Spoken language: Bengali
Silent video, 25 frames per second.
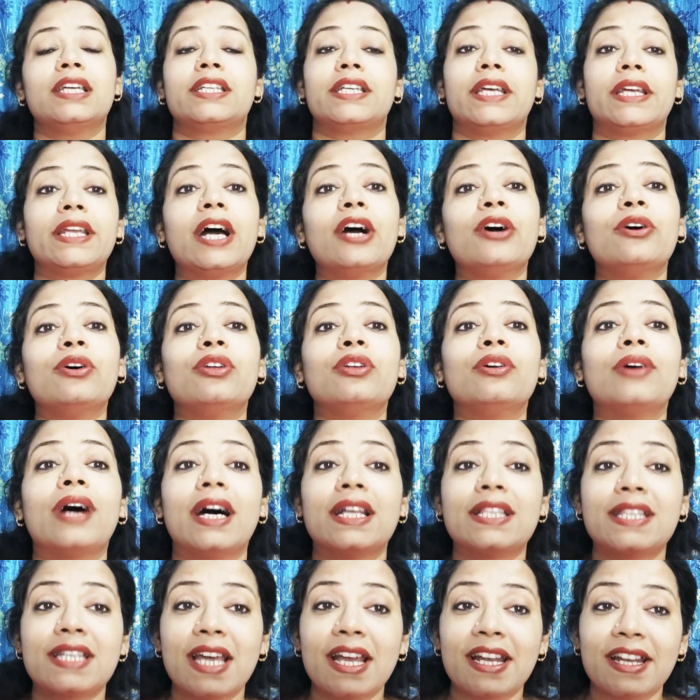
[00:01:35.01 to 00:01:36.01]
সেটা হলো
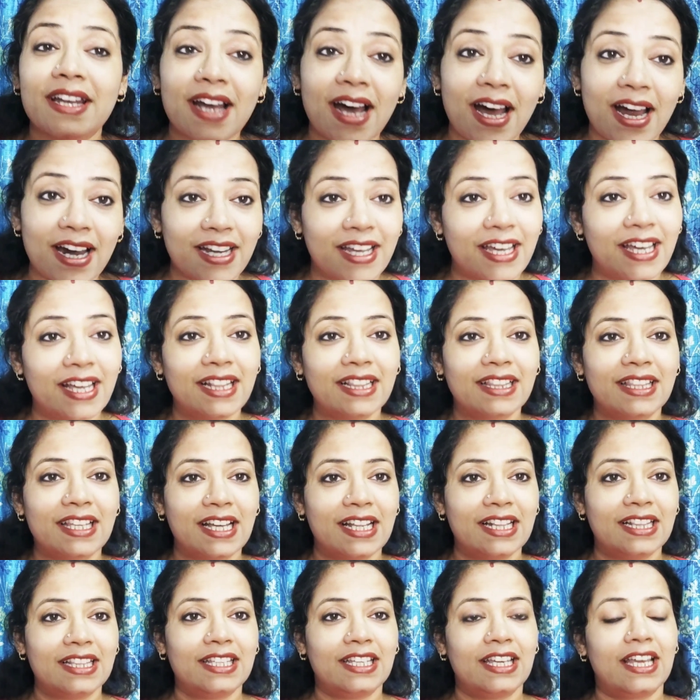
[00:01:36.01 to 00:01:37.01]
আজকে নারকেল
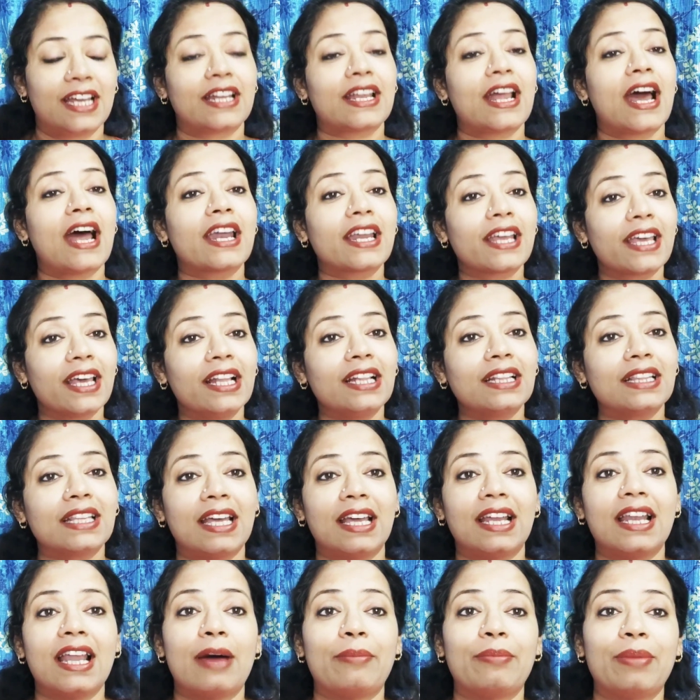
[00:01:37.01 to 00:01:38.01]
তেল দিয়ে নারকেল
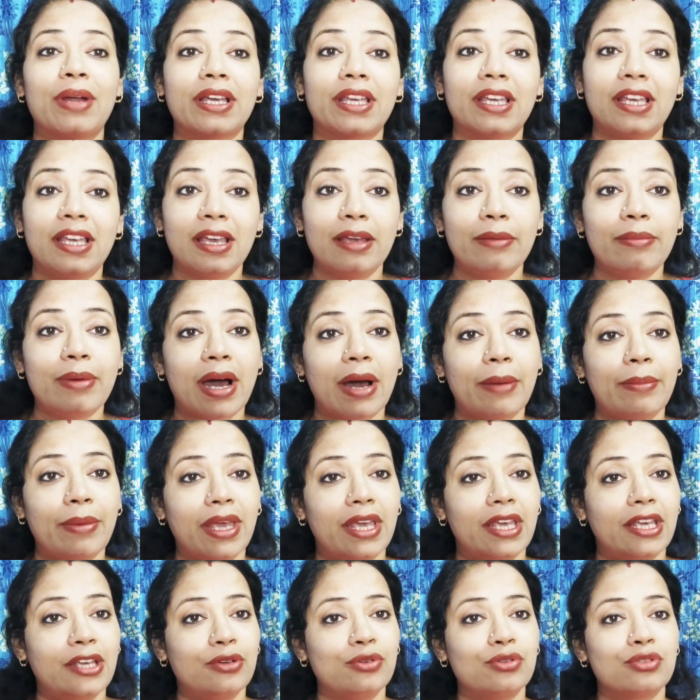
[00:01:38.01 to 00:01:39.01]
তেল আমরা
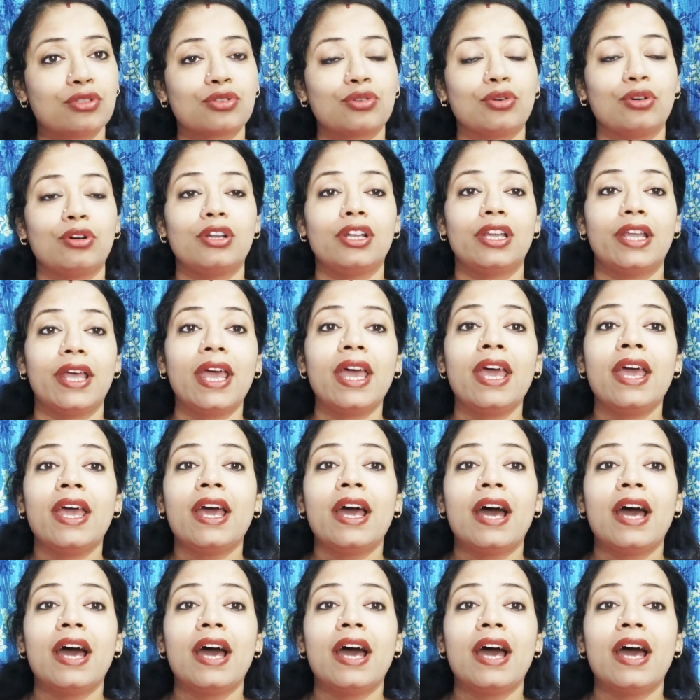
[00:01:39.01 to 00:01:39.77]
কিভাবে ইউজ করলে